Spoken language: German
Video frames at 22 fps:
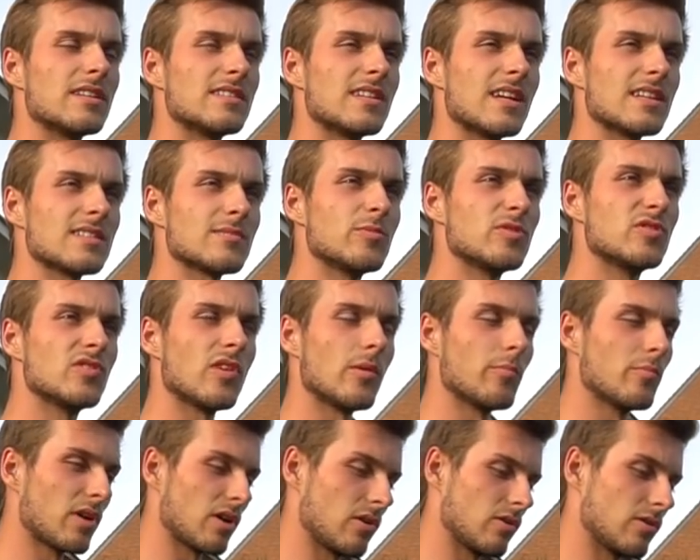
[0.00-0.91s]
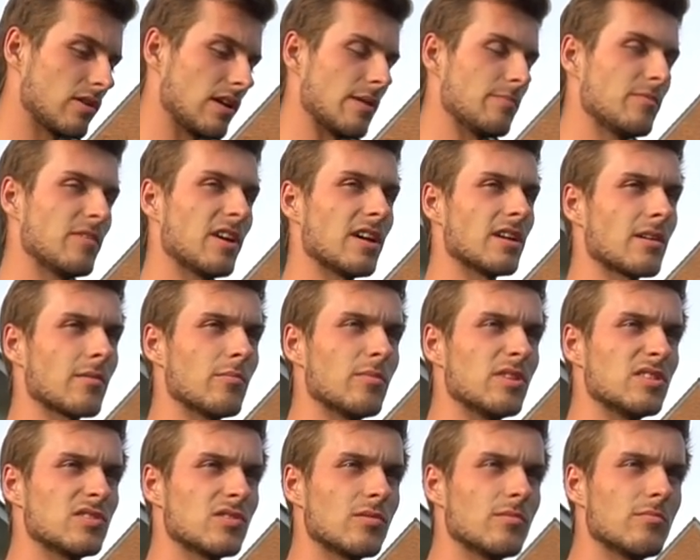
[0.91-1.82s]
der saß mit Sonnenbrille und Hemd da drin,
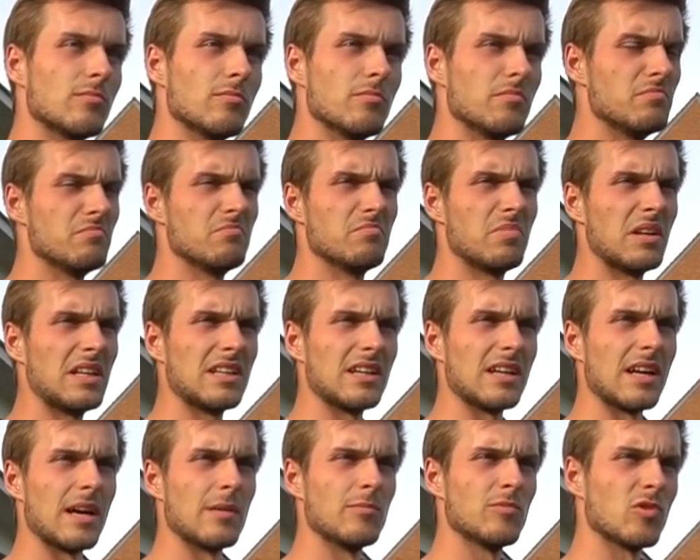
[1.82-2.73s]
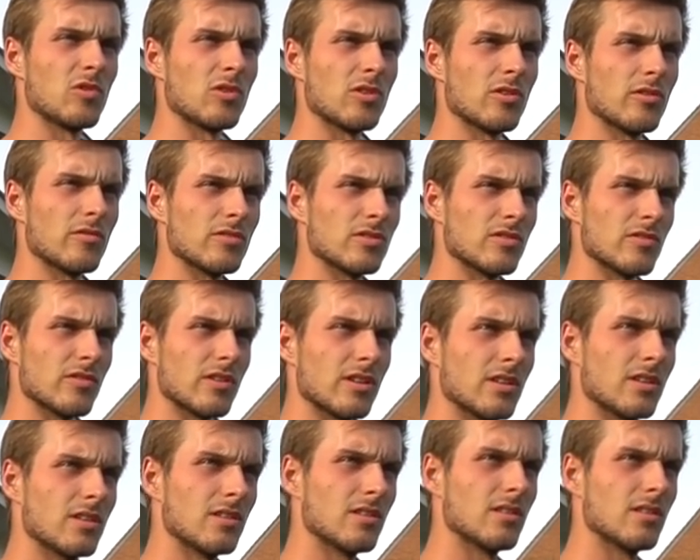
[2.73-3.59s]
mit so einem pinken Hemd oder irgendwie sowas.